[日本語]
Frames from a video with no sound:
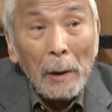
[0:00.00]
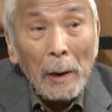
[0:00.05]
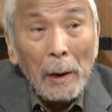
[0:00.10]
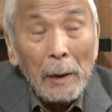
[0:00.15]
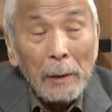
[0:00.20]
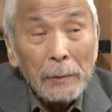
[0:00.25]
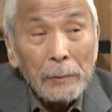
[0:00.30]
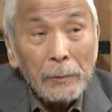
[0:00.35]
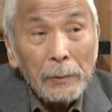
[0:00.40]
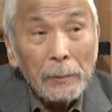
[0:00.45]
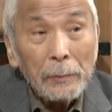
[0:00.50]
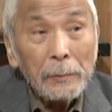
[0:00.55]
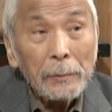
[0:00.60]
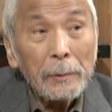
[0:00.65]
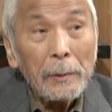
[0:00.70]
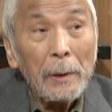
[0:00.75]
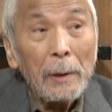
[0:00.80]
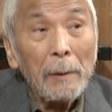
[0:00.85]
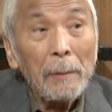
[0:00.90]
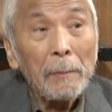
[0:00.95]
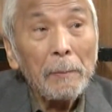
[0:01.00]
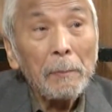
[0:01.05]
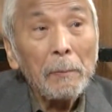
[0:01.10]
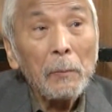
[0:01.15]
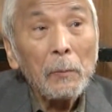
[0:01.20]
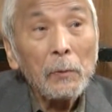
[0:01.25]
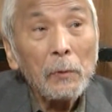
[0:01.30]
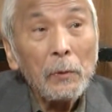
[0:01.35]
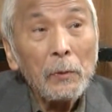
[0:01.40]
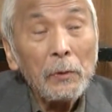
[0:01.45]
安直なも
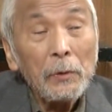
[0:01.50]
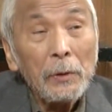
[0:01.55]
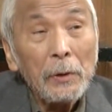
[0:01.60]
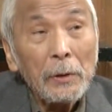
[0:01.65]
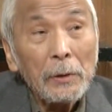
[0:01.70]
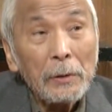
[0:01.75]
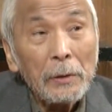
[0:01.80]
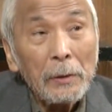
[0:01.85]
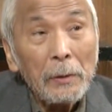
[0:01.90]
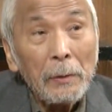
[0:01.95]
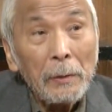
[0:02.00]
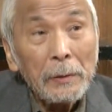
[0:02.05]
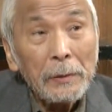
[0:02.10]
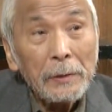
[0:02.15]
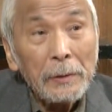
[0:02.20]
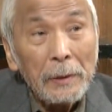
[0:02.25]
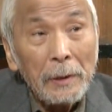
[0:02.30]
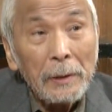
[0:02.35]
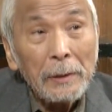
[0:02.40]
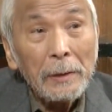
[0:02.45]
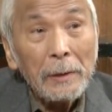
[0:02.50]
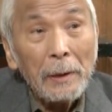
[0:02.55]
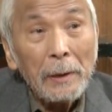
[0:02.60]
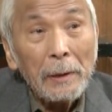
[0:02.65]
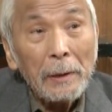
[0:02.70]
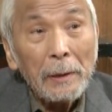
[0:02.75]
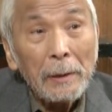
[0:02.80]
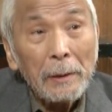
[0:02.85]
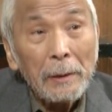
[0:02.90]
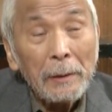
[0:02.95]
のの言い方はしないんだ、はい、